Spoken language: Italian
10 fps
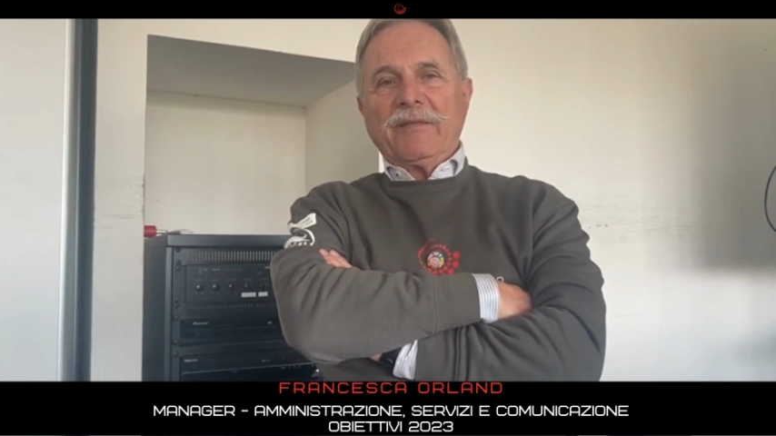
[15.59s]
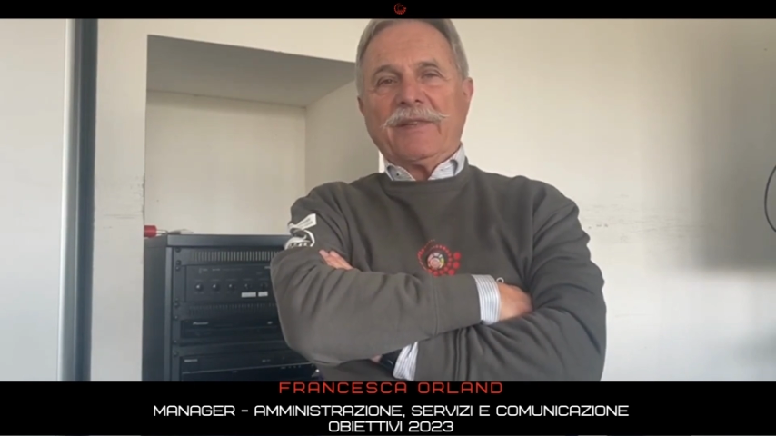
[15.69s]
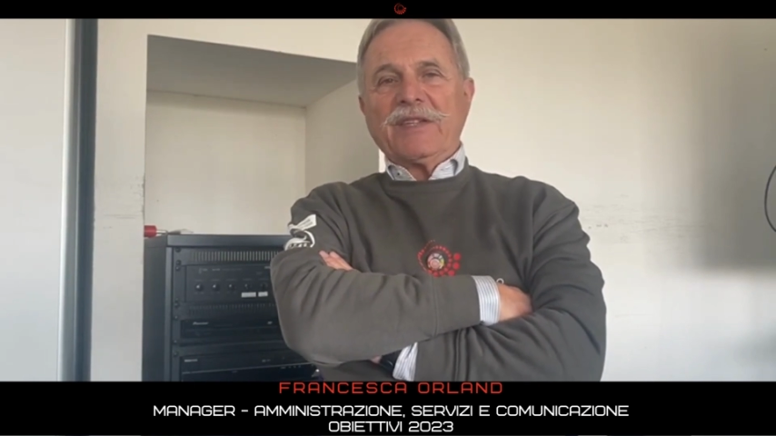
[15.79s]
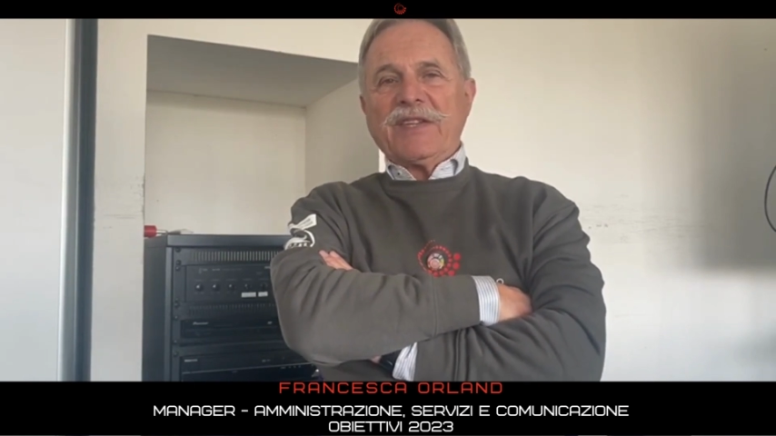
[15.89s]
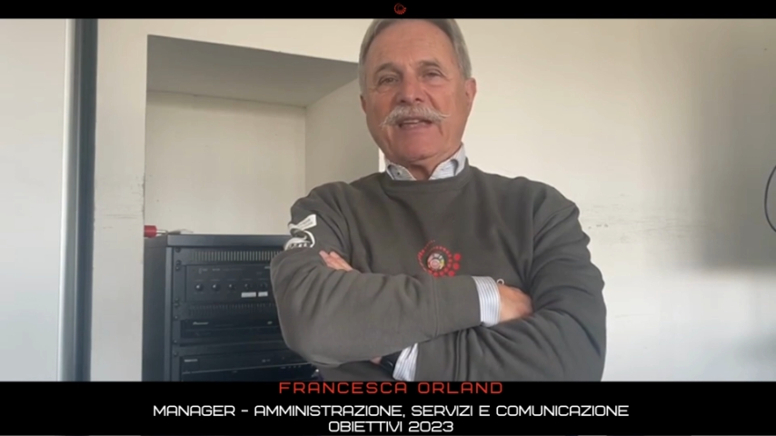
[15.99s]

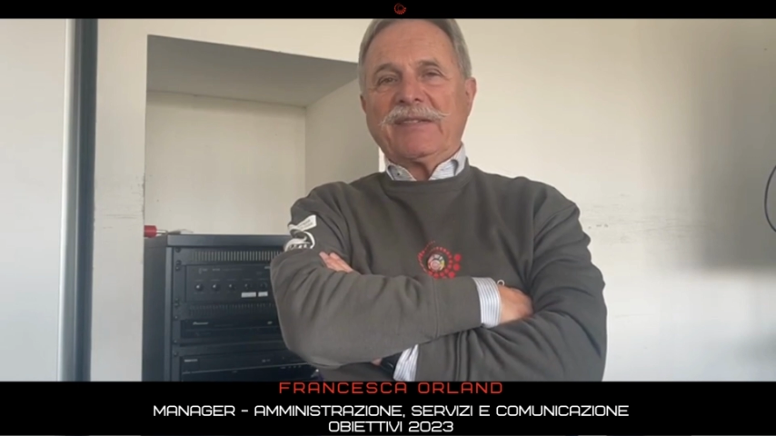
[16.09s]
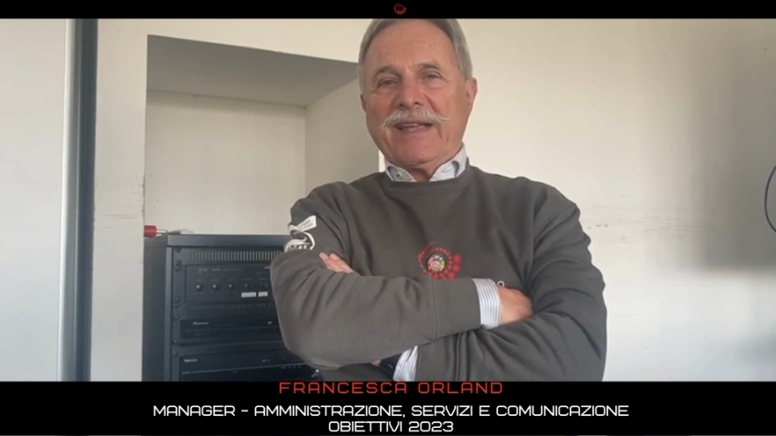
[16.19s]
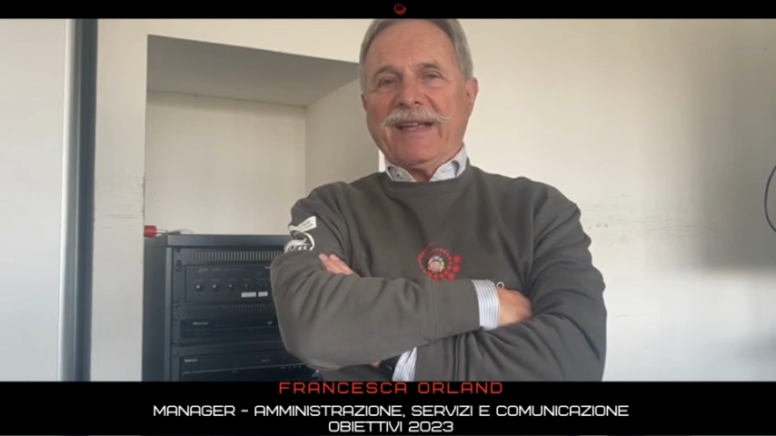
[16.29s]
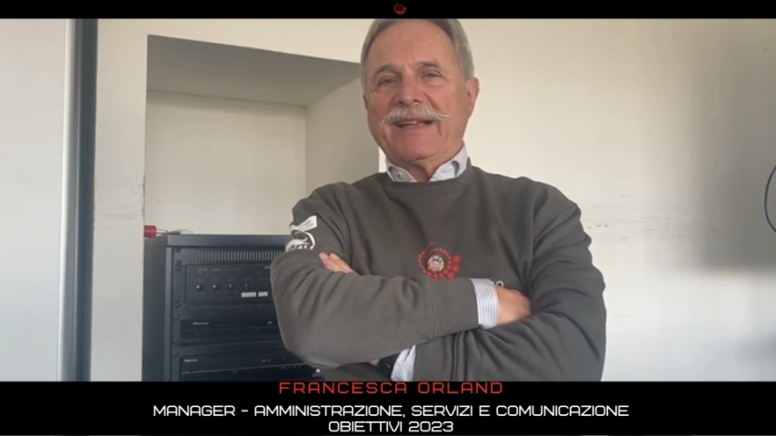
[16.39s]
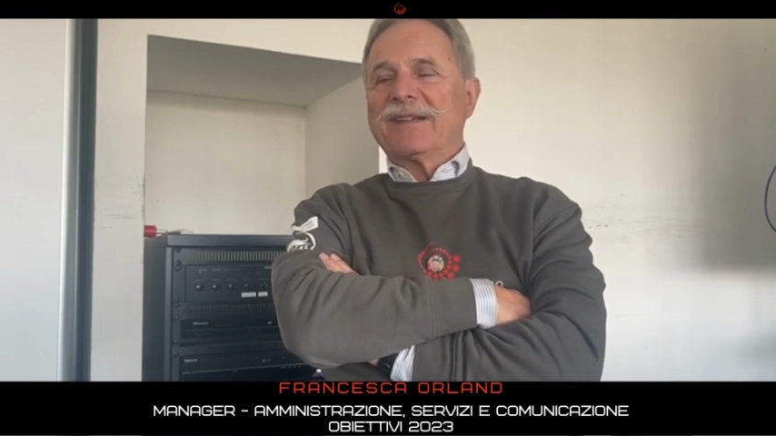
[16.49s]

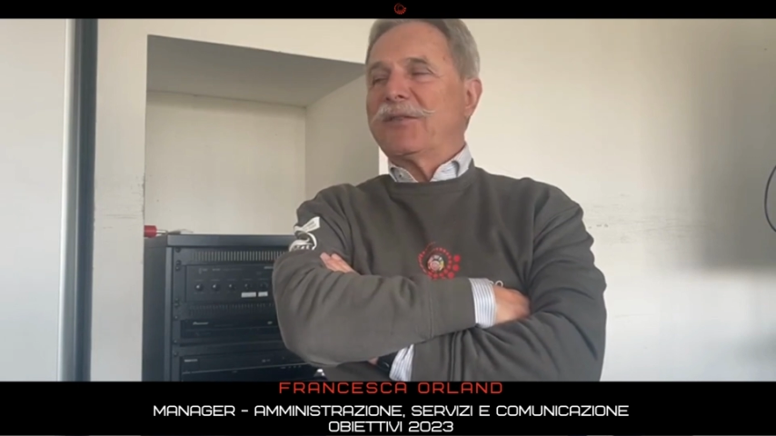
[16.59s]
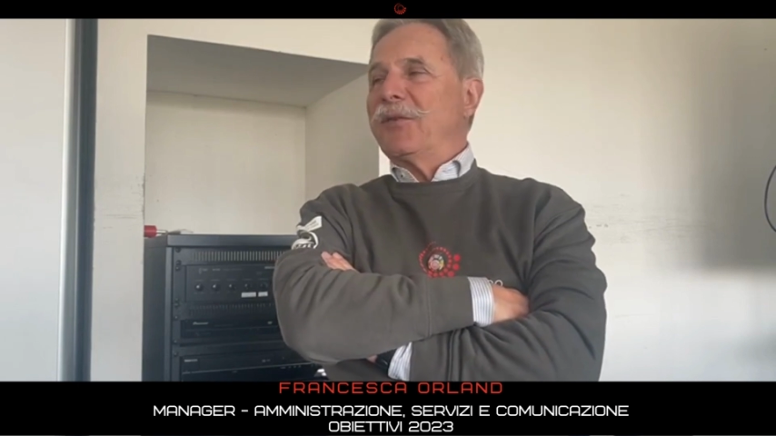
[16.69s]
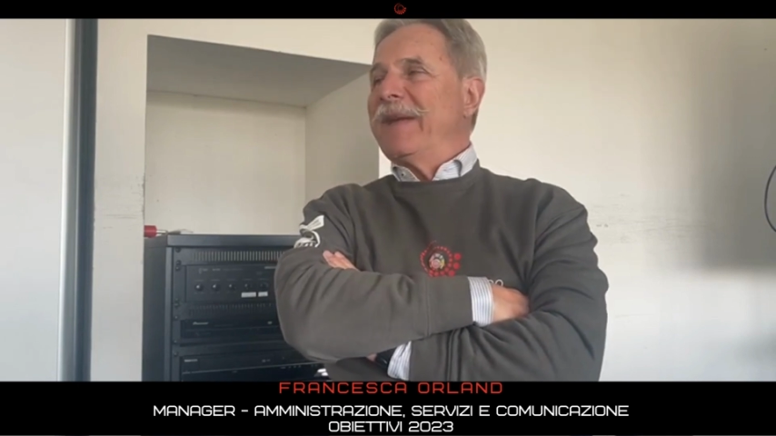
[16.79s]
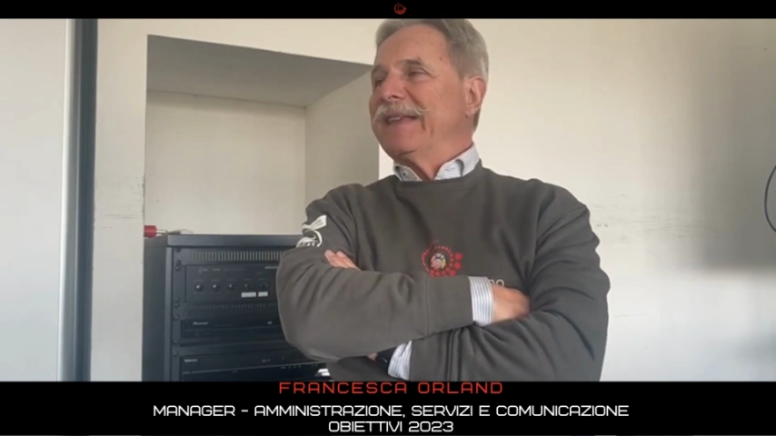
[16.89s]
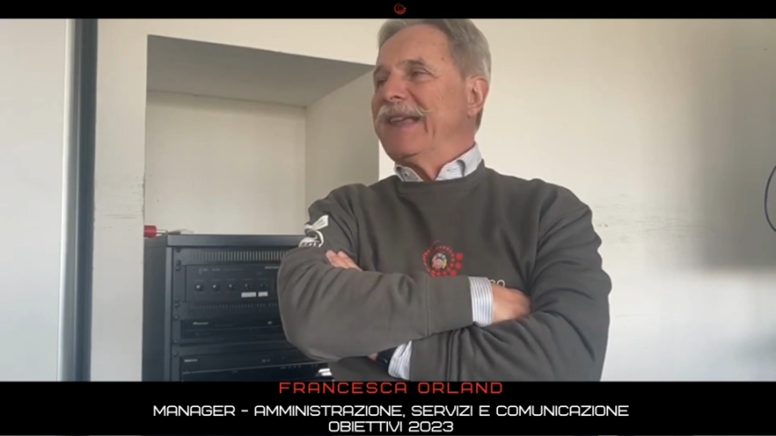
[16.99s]
Francesca,
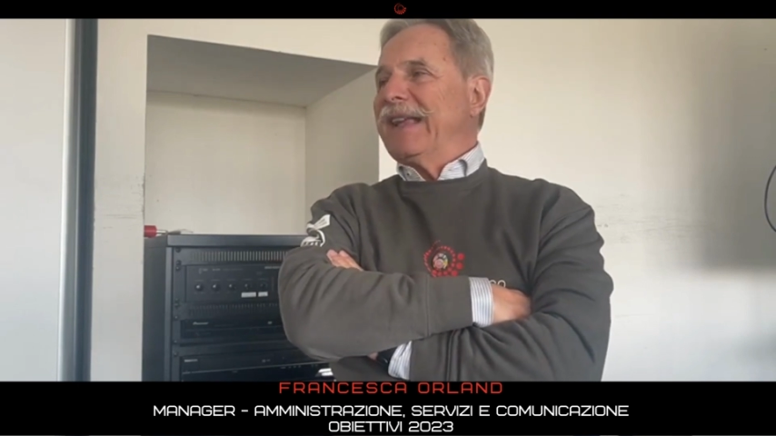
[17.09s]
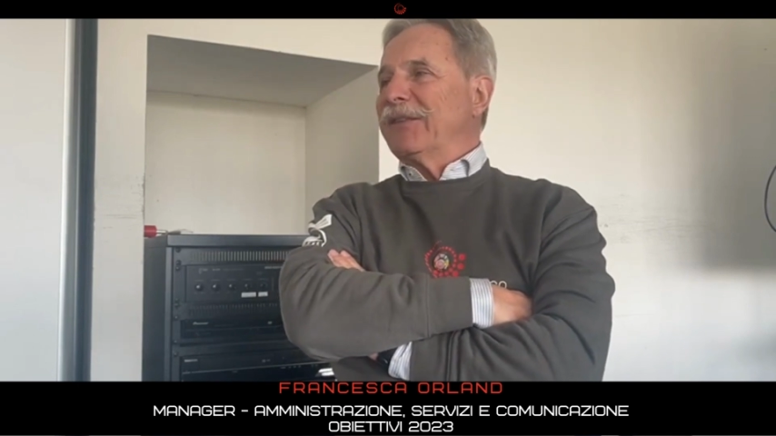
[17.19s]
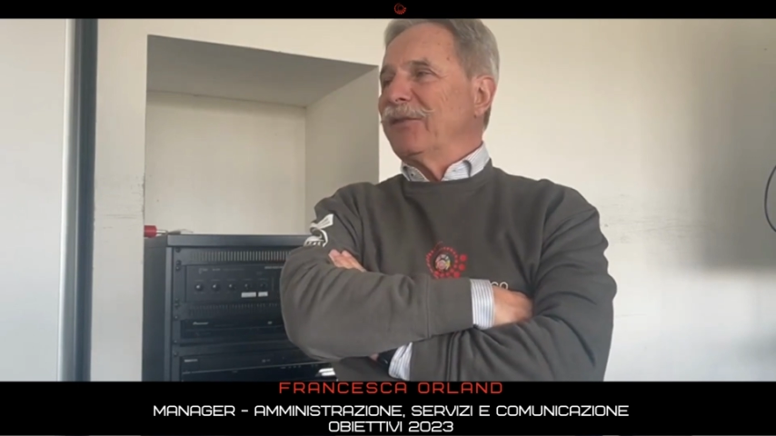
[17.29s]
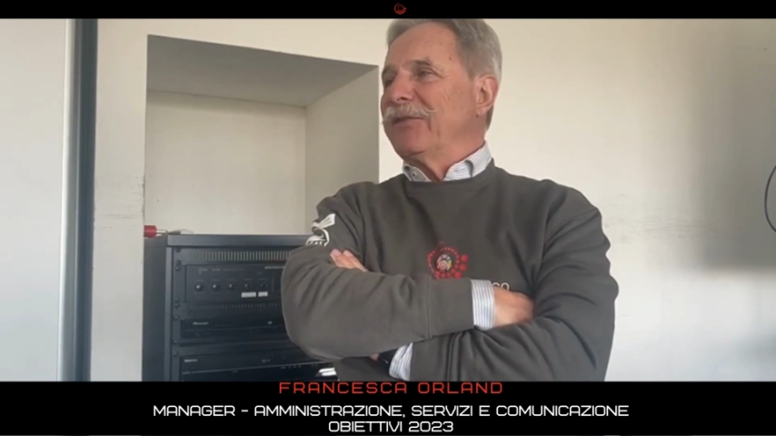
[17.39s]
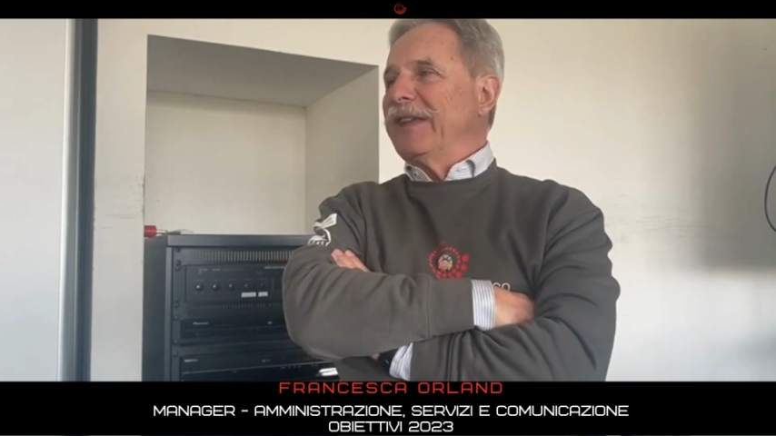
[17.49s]
com'è
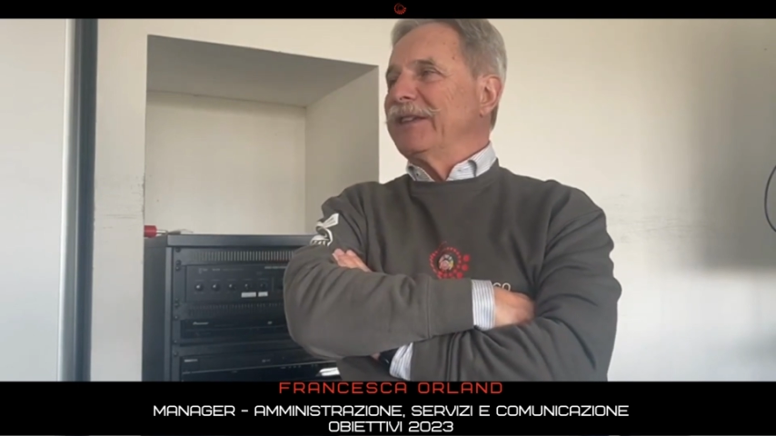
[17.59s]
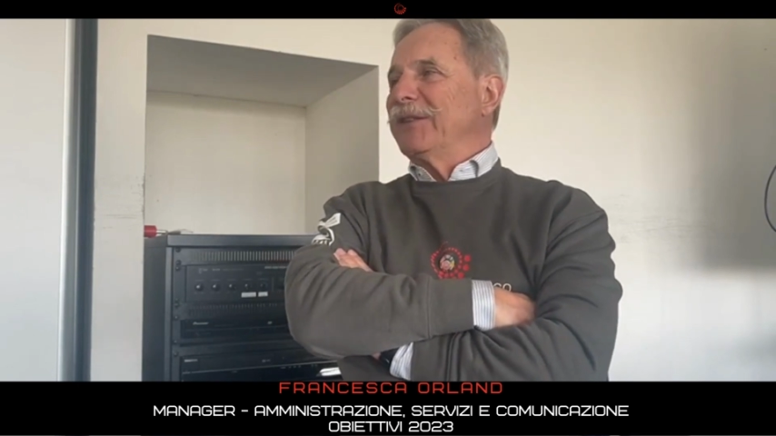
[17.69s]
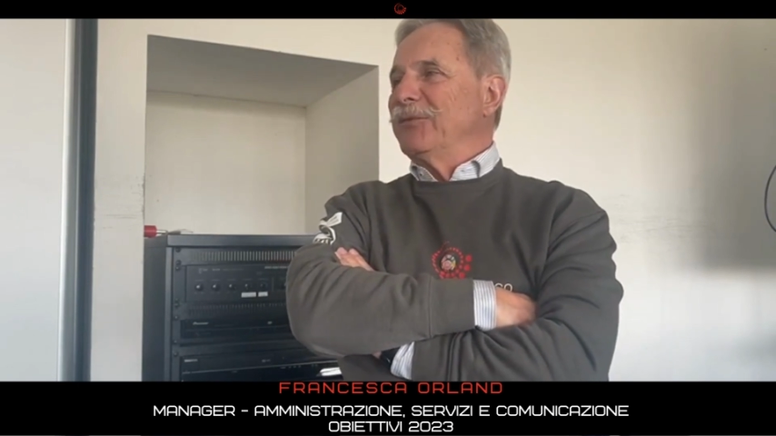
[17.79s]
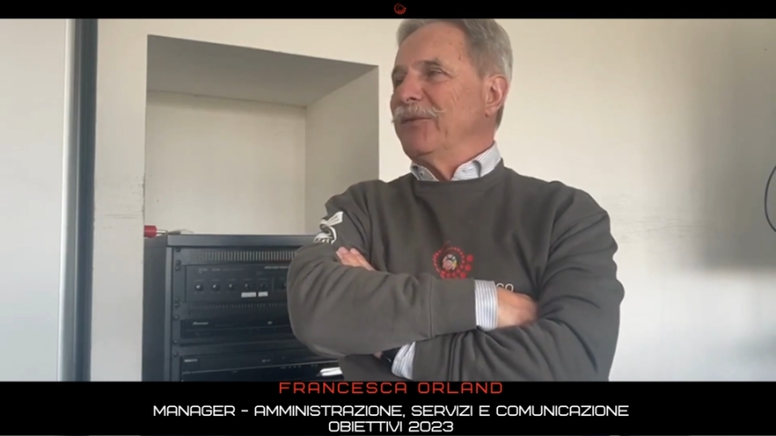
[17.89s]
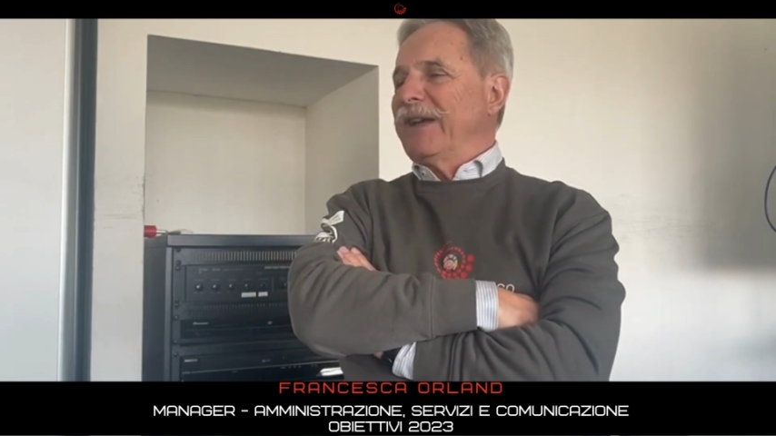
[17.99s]
andato il
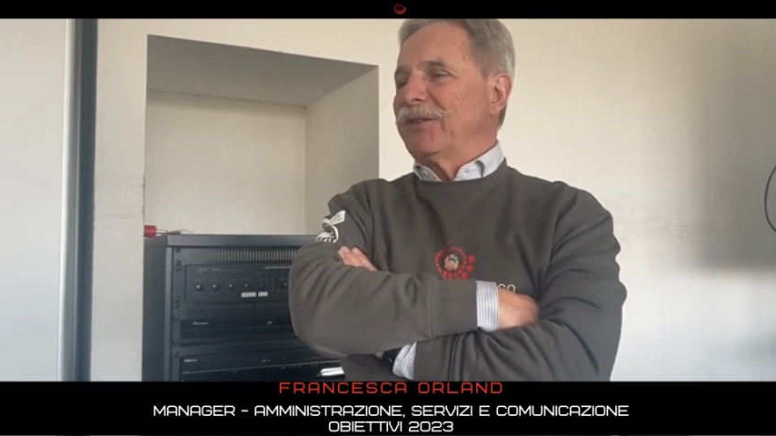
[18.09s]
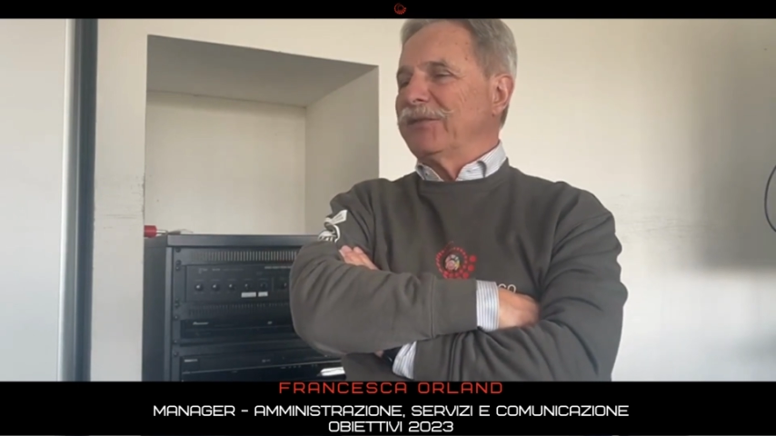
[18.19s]
22?